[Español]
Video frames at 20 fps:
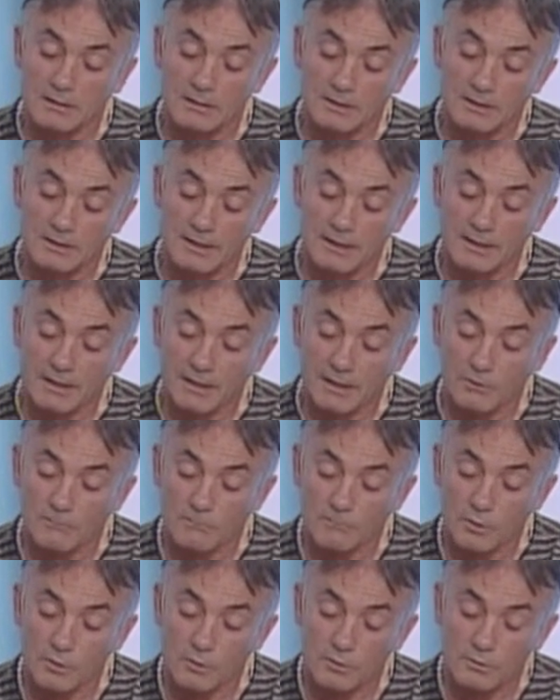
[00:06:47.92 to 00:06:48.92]
dedicar un
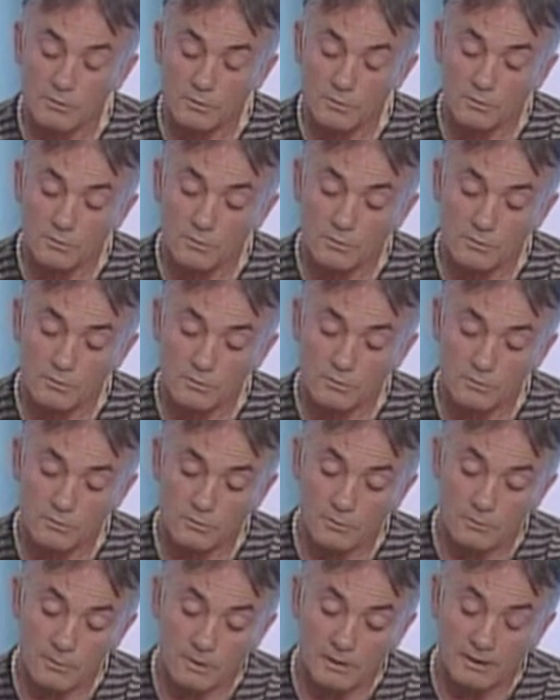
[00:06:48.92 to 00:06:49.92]
poco
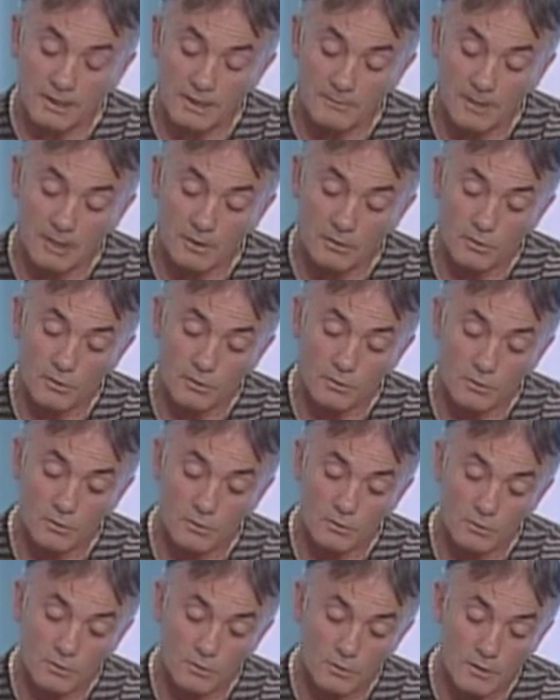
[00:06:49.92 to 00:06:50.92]
el trabajo
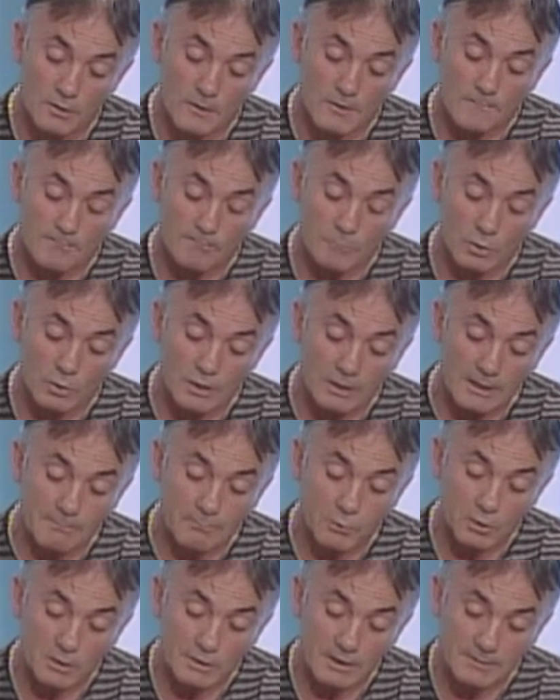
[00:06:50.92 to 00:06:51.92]
con, con el
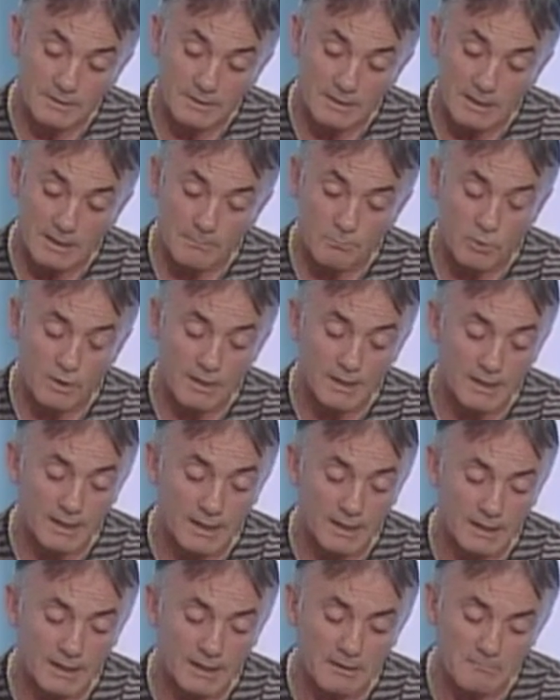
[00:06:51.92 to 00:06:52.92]
deporte, a ver si le puede
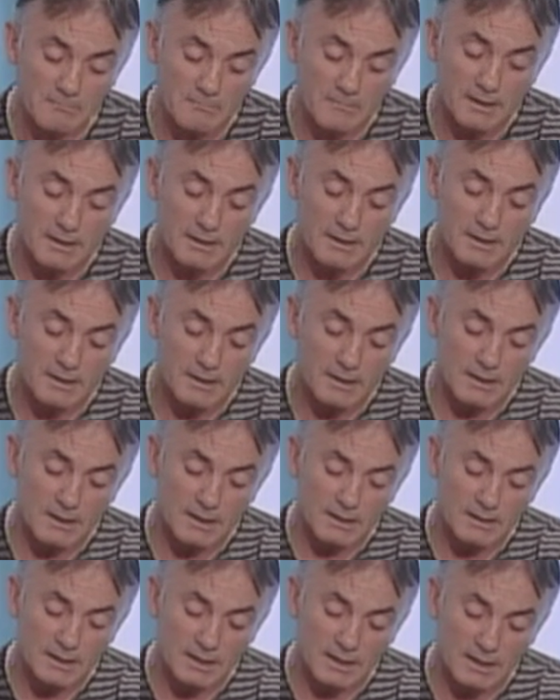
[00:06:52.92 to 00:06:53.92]
encajar
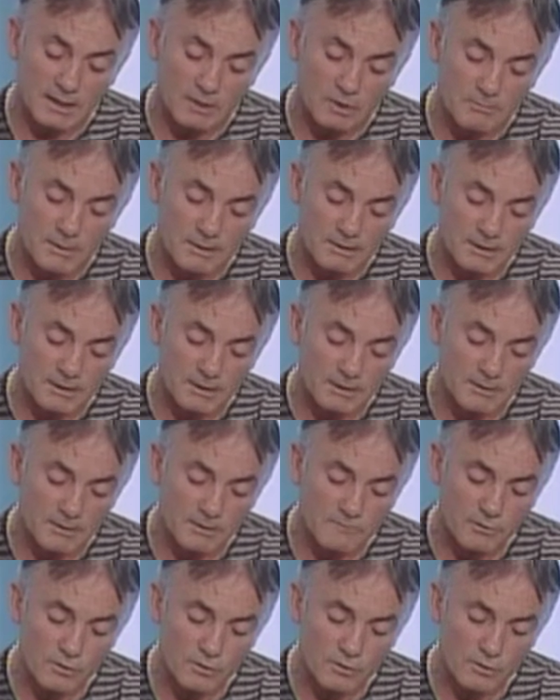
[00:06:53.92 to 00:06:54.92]
será el combate de
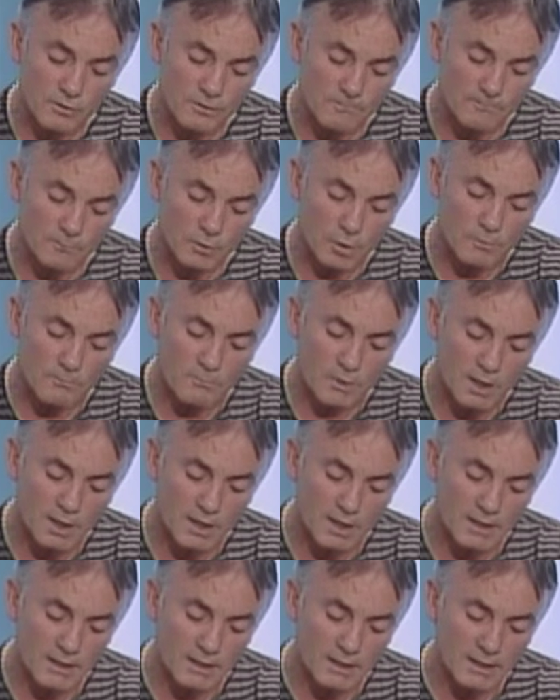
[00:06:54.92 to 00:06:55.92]
semifondo con
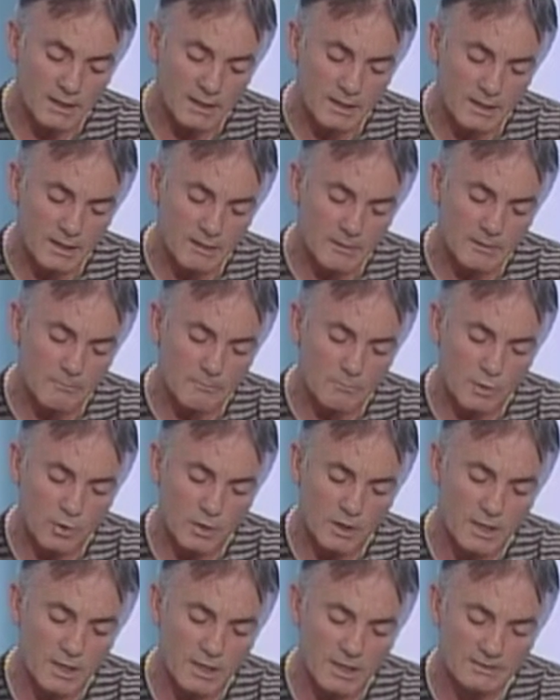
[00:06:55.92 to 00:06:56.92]
Moja, eh,
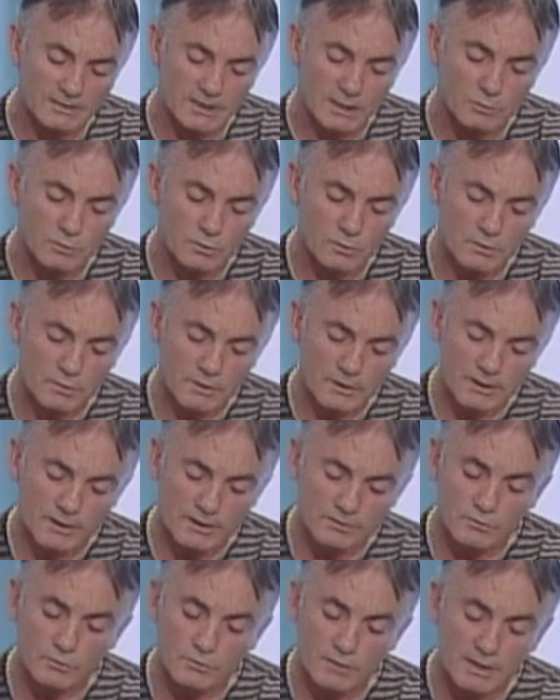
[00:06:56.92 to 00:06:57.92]
Moja Satur de
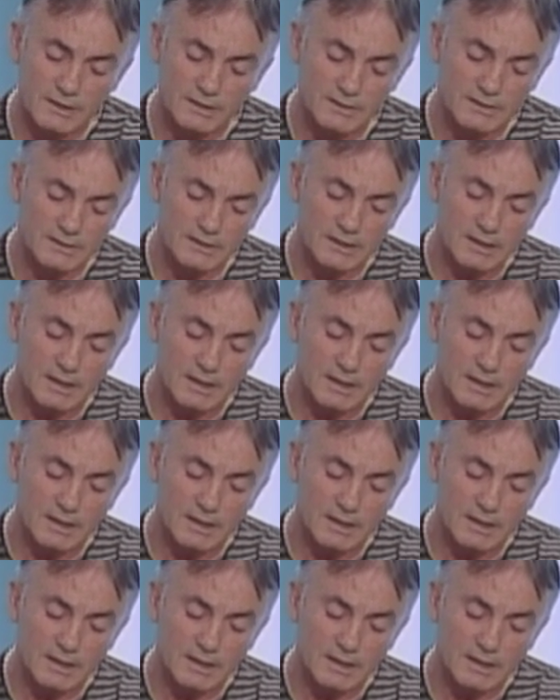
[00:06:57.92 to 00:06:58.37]
Asturias